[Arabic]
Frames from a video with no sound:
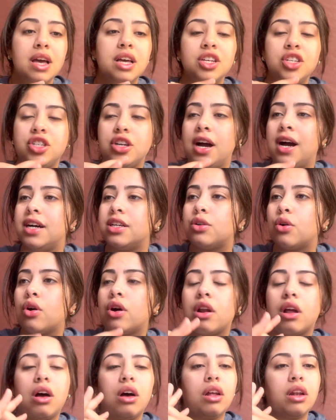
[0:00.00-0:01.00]
شي حاجه
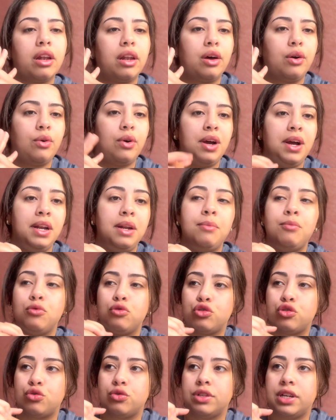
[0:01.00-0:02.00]
اخرى الله اعلم
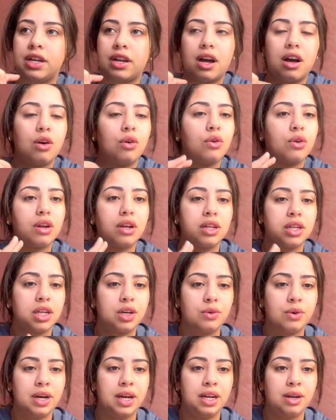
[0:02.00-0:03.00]
شنو داير اخر
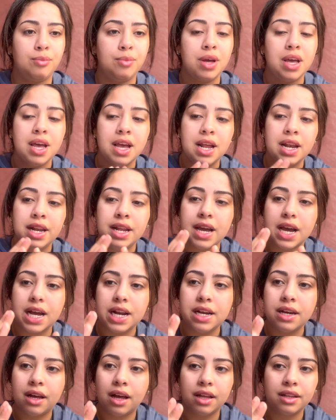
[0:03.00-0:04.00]
الله اعلم
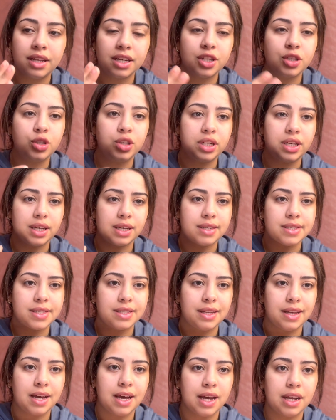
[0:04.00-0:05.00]
لان داكشي
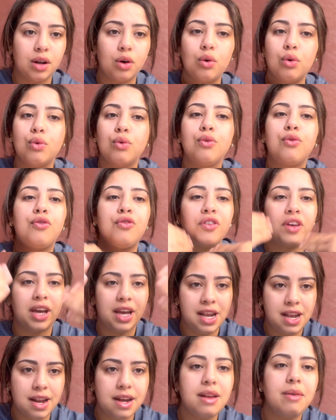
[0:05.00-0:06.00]
كيخصني انا
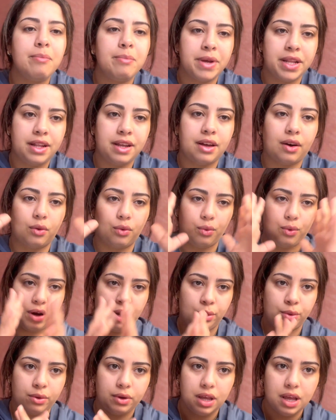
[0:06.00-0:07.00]
وفعلا ما داير
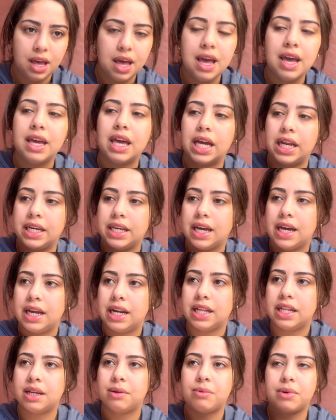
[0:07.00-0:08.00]
والو يعني انا
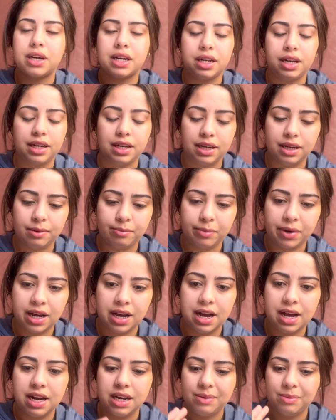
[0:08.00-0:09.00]
دابا خليني
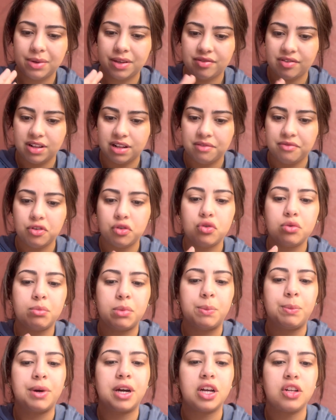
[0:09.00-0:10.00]
مكالمه في الفيديو ما
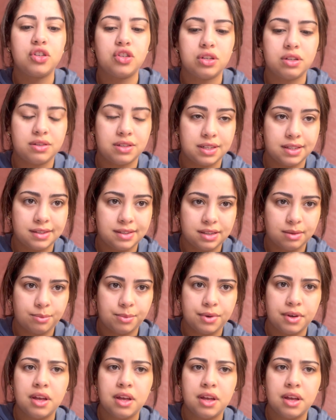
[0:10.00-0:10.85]
بغيتش نتعصب